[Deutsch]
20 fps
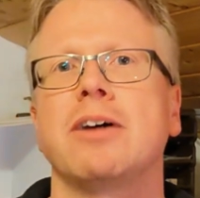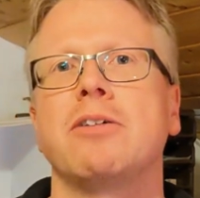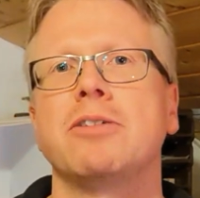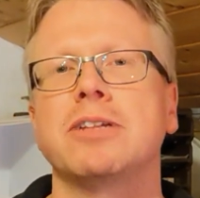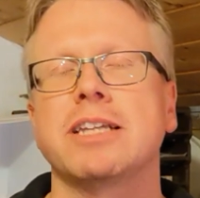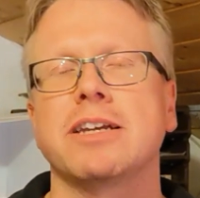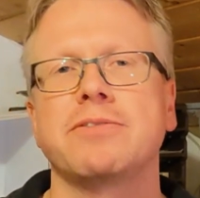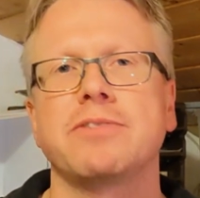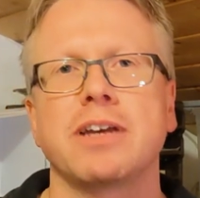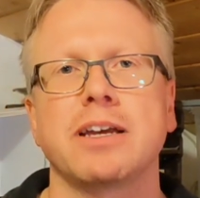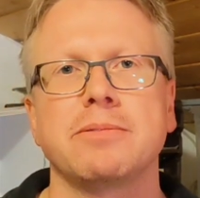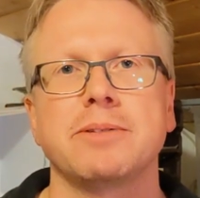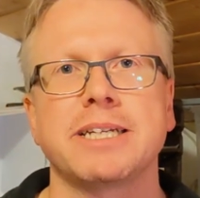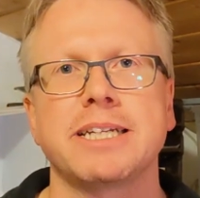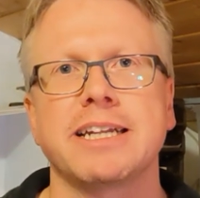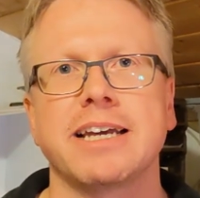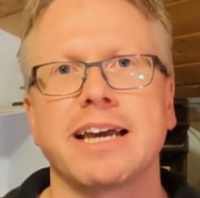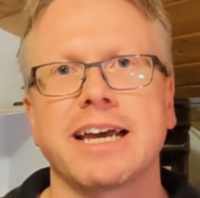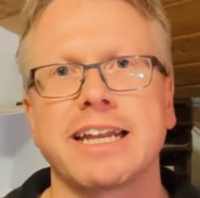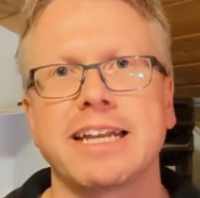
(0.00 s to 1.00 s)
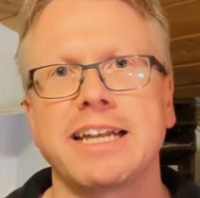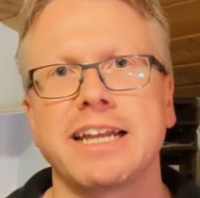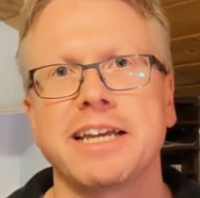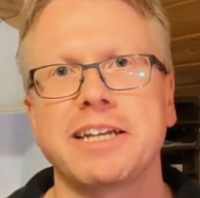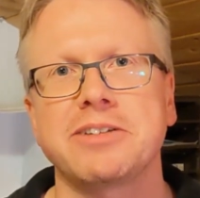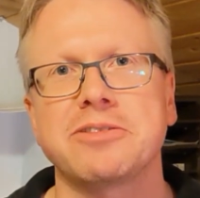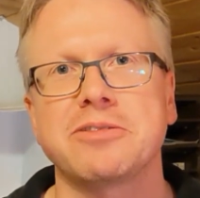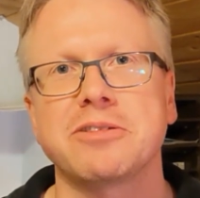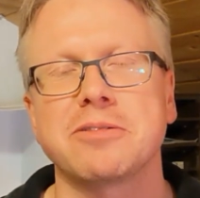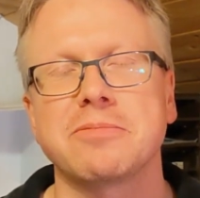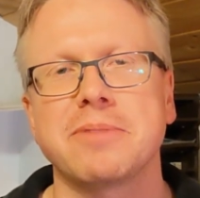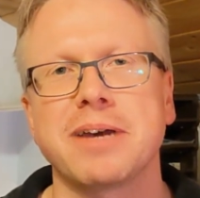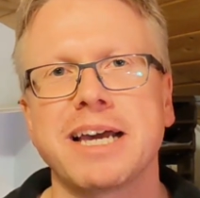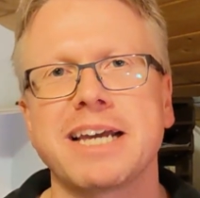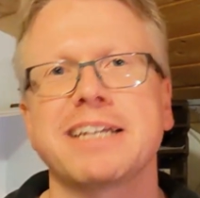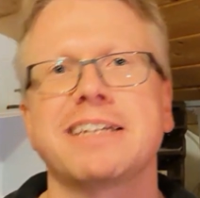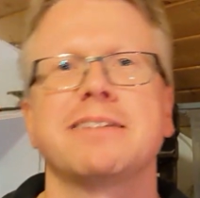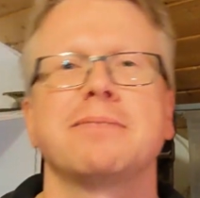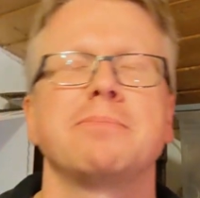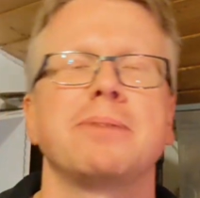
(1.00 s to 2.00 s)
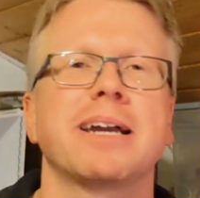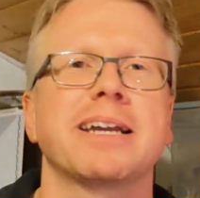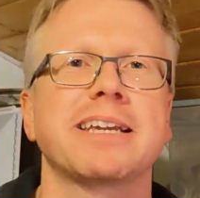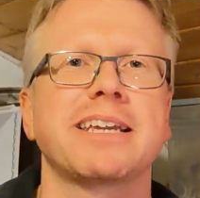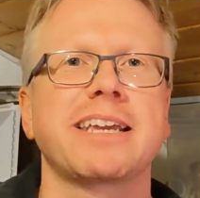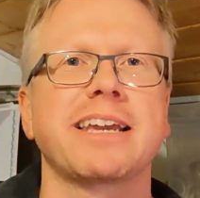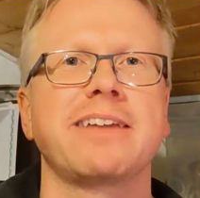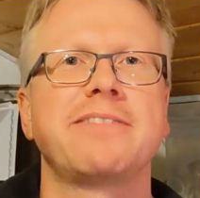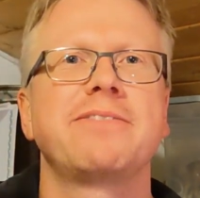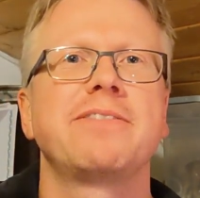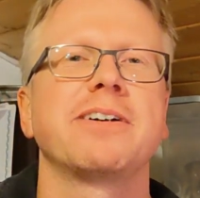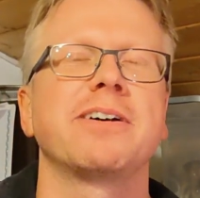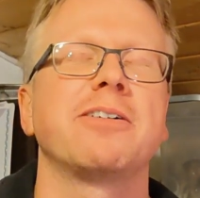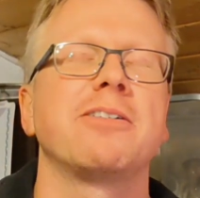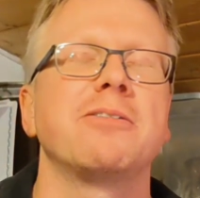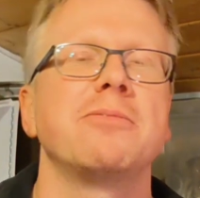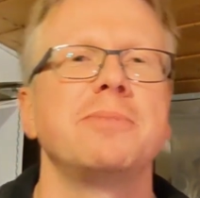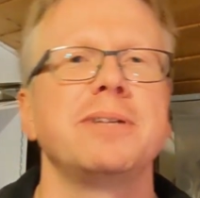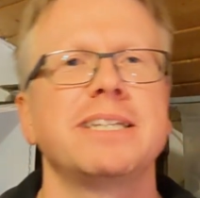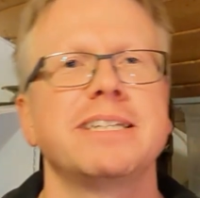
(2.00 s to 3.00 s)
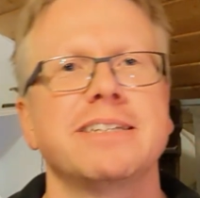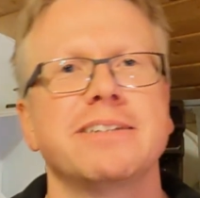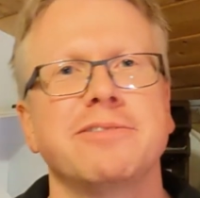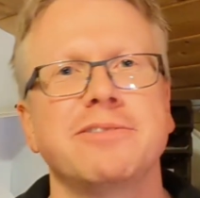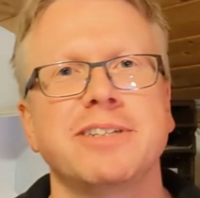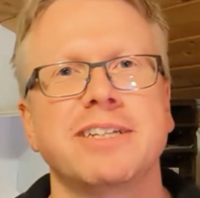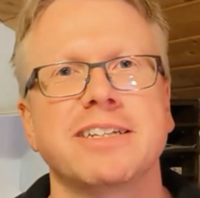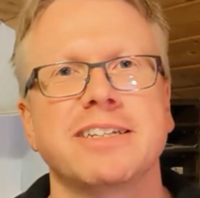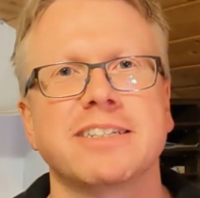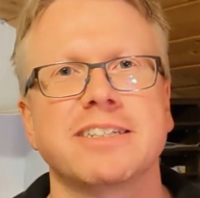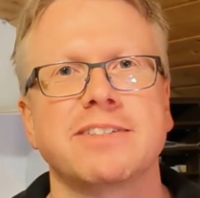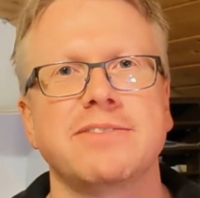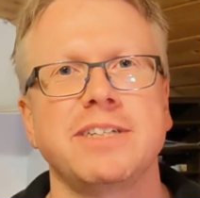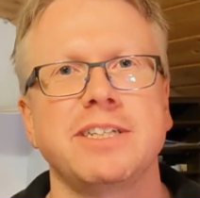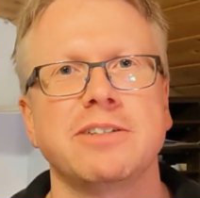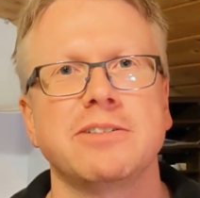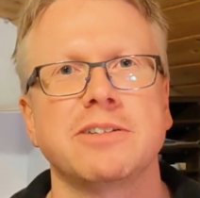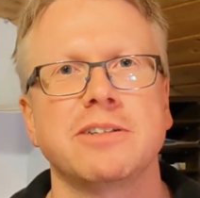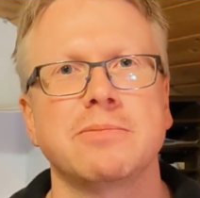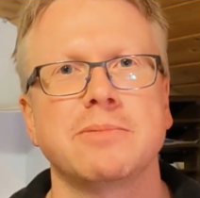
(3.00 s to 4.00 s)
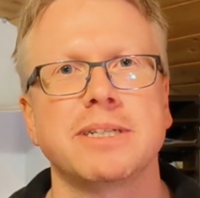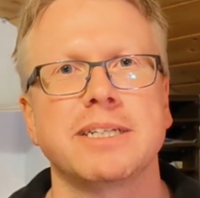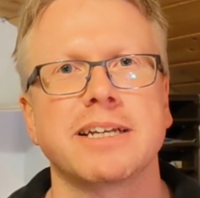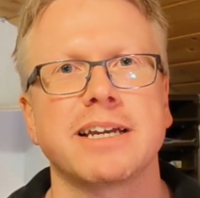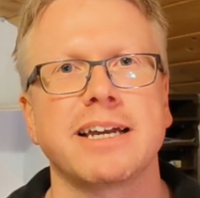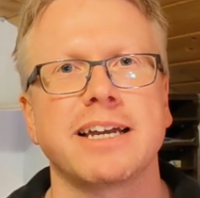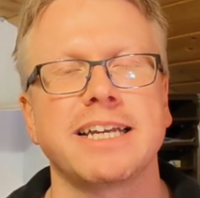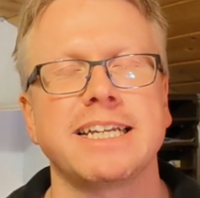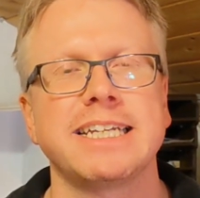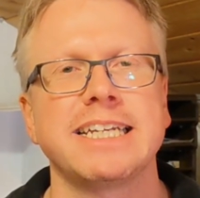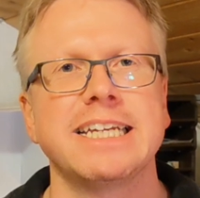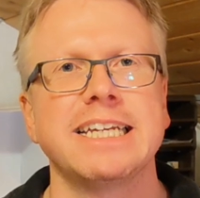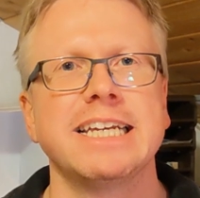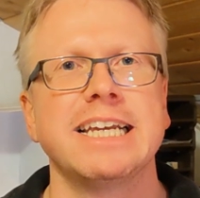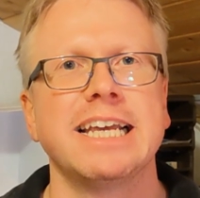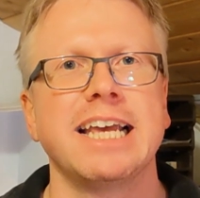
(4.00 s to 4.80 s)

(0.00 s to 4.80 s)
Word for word: Auch dafür habe ich eine Anleitung gemacht. Packe ich einfach auch mit unter das Video hier mit rein.